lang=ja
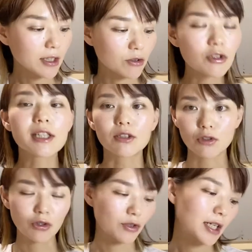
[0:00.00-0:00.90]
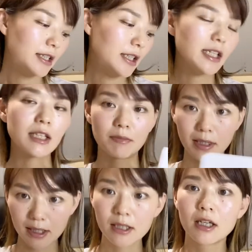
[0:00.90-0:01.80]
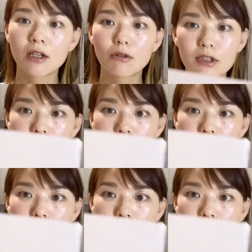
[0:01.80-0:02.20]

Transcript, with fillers: 追加の書類が出てきます。こち